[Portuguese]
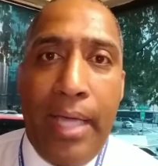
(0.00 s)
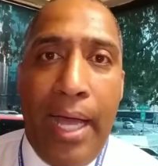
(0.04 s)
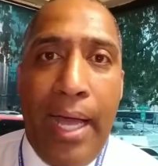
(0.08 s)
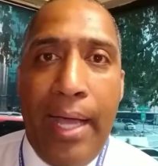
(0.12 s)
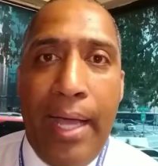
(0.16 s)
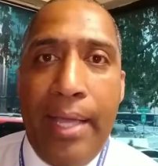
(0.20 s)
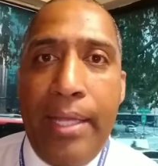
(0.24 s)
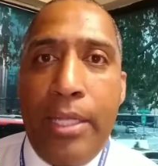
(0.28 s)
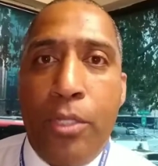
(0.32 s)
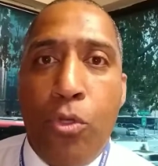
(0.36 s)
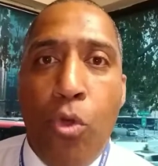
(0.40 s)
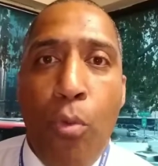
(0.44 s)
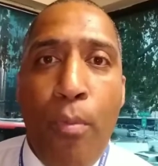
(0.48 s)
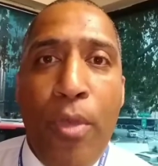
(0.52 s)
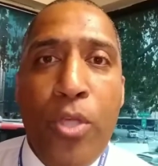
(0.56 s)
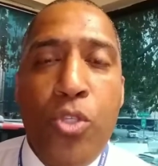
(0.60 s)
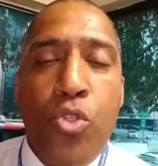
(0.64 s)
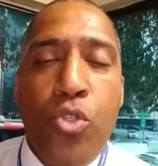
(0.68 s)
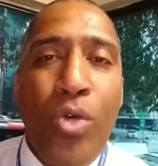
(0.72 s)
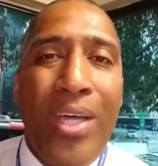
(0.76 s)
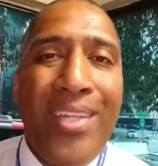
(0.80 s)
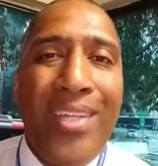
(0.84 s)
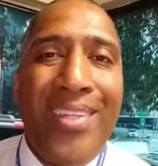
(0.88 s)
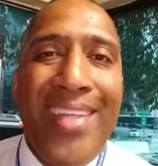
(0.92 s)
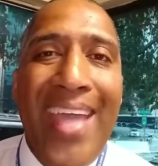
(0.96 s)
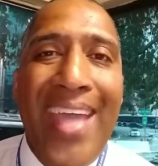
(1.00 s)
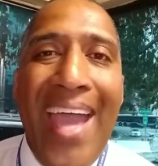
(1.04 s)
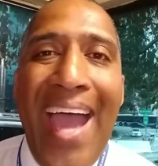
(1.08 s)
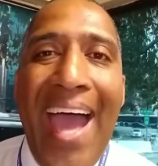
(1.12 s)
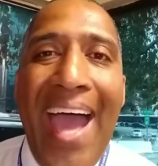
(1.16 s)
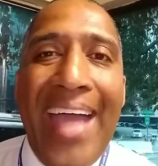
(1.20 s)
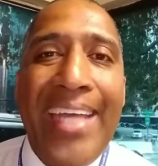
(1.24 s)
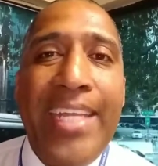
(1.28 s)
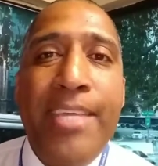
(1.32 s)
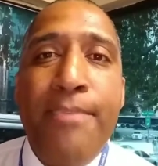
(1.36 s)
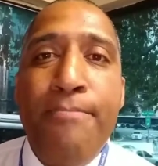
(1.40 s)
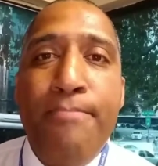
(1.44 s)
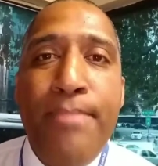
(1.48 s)
ele, começou a ter
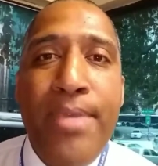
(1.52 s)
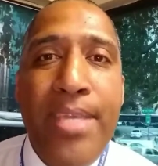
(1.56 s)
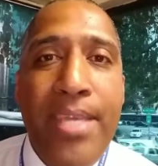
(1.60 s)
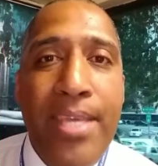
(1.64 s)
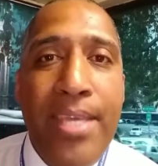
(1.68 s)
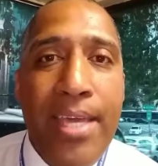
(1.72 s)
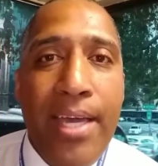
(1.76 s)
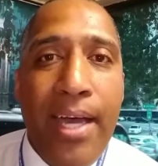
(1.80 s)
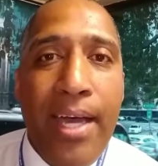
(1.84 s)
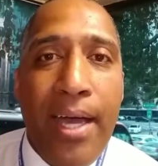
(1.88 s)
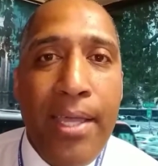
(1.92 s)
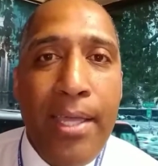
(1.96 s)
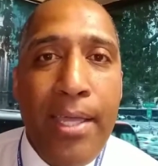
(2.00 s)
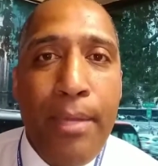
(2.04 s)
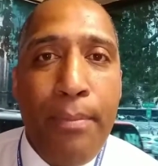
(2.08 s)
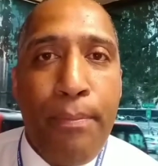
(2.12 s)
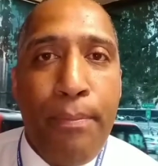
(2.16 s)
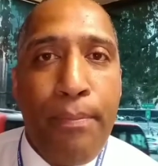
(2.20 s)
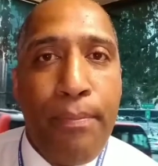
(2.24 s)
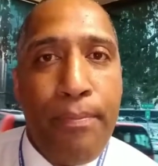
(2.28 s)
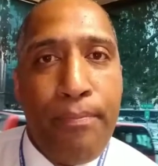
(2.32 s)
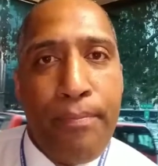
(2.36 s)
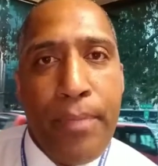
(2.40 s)
anemia e